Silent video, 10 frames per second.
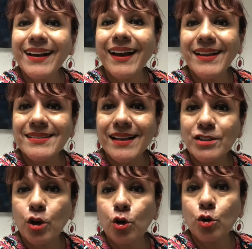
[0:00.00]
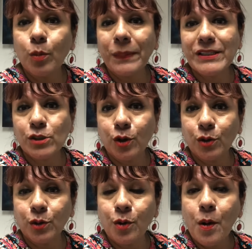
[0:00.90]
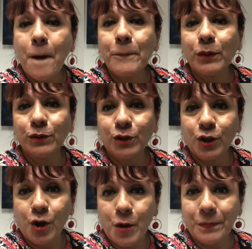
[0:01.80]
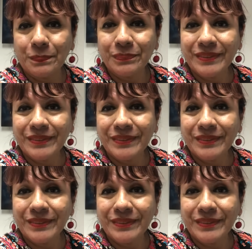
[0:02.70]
casasconlupesoto.com.